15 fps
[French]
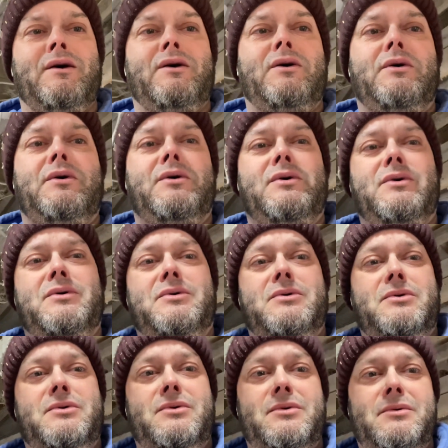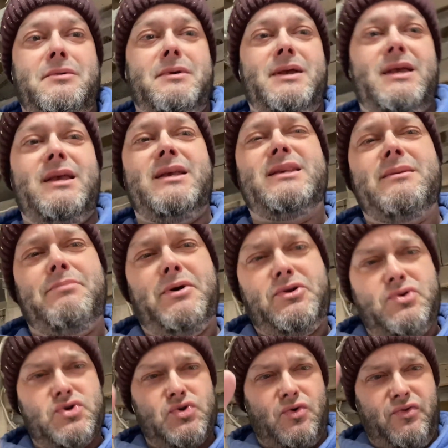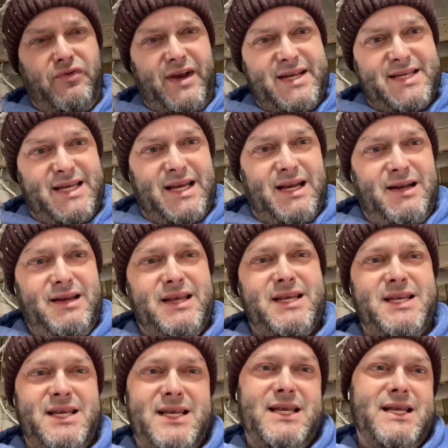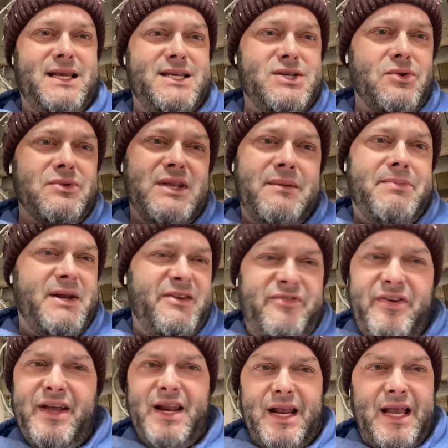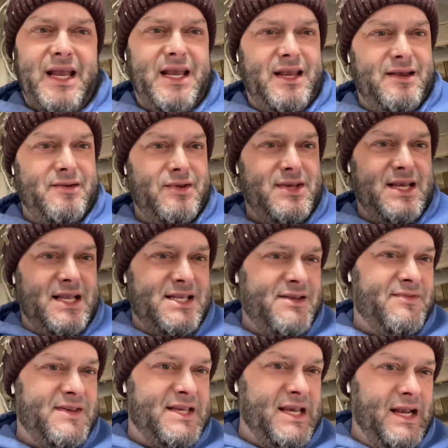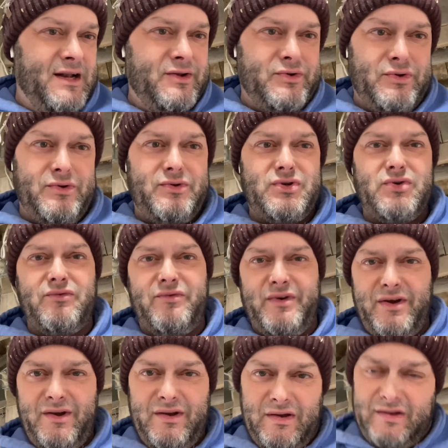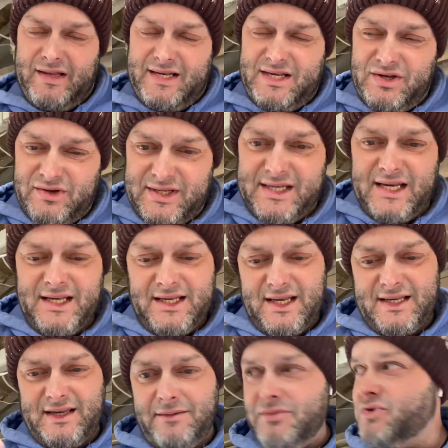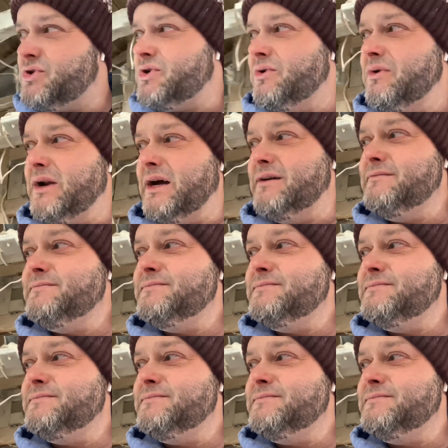Euh, c'est pas toujours facile, ils, ont des préférés, euh, c'est difficile de souvent euh, dissocier ces émotions-là.